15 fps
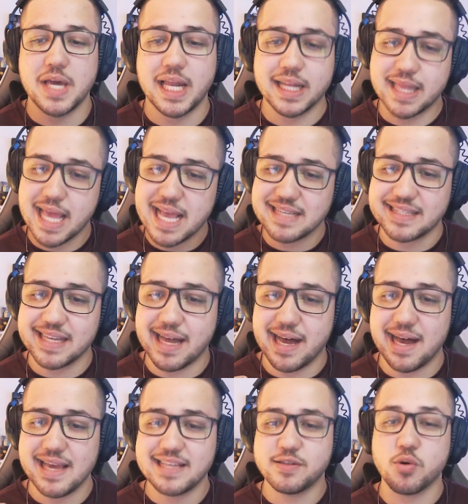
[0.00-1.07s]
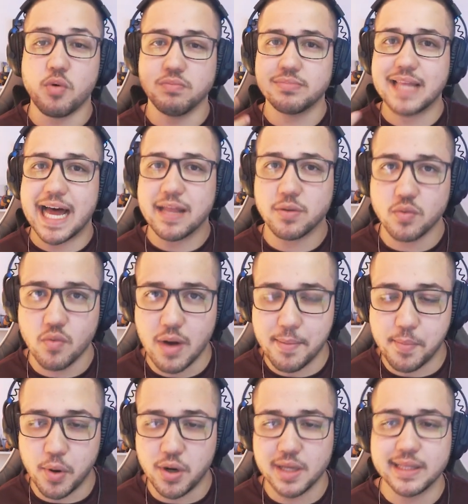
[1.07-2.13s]
ela tem essa, esse contato com a
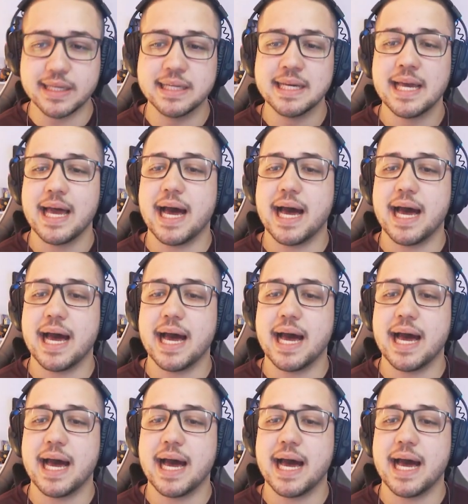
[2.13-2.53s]
moda,